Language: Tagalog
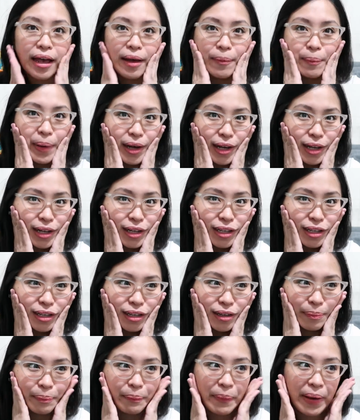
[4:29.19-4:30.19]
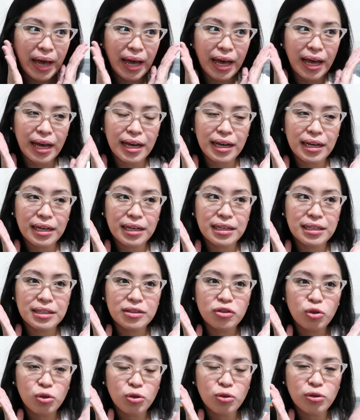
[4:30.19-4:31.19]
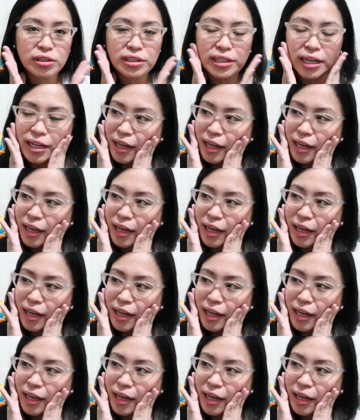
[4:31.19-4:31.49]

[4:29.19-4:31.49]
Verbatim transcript: pag pag tulog siya,